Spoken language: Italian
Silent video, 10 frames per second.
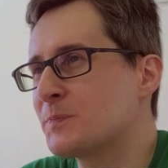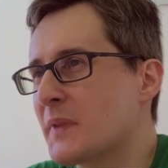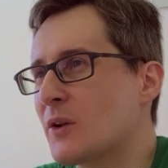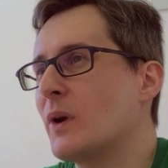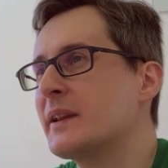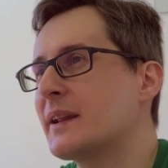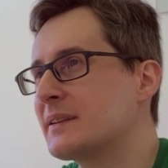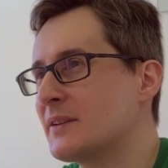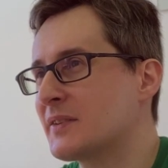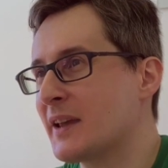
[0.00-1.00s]
Quali
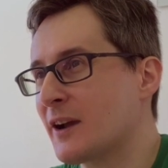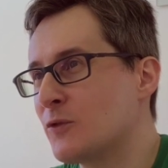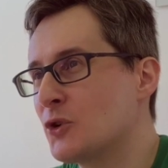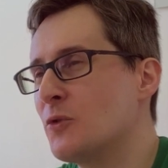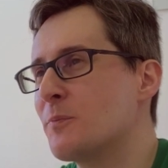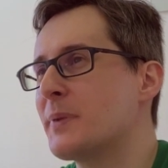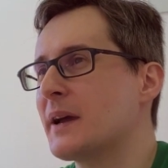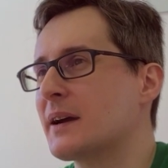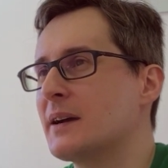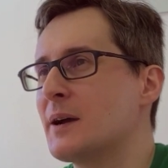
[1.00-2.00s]
dati servono
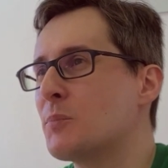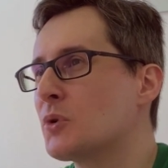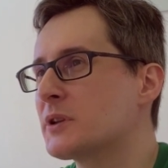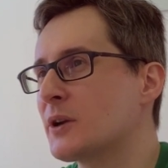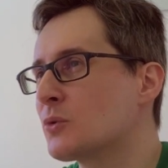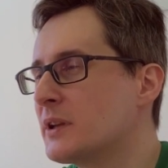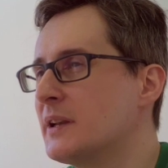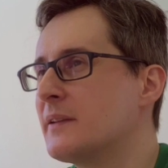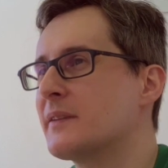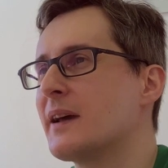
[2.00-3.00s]
per poter
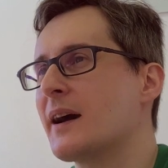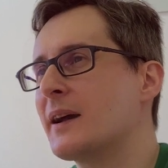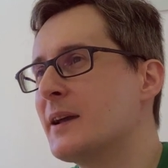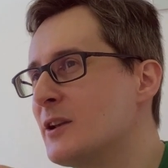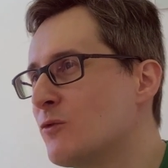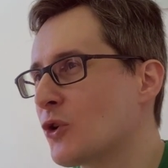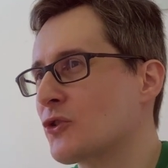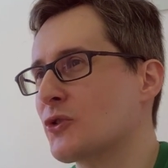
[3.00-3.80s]
utilizzare il vostro